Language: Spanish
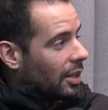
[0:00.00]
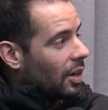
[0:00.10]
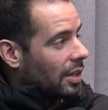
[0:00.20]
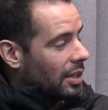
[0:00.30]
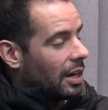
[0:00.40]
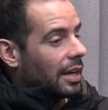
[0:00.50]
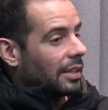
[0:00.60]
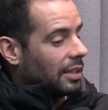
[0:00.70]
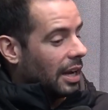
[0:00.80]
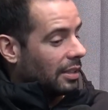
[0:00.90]
vamos a hablar de, la, de
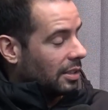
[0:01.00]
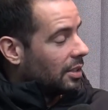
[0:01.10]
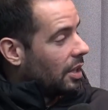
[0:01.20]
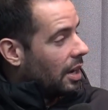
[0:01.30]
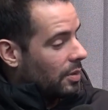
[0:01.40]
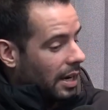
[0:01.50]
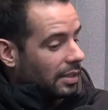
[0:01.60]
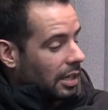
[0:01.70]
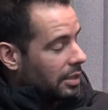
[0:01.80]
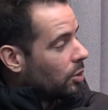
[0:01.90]
una
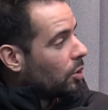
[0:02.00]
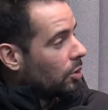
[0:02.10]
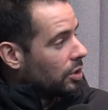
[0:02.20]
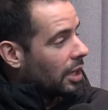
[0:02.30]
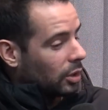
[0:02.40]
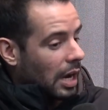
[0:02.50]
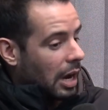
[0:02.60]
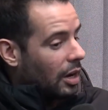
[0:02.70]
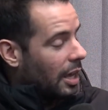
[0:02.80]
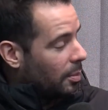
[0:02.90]
cancelación de un concierto que
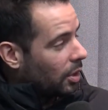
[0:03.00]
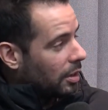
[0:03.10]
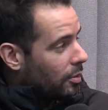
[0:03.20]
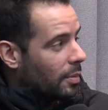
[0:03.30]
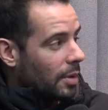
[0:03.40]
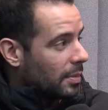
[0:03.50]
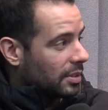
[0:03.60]
acabo de leer porque fue y me da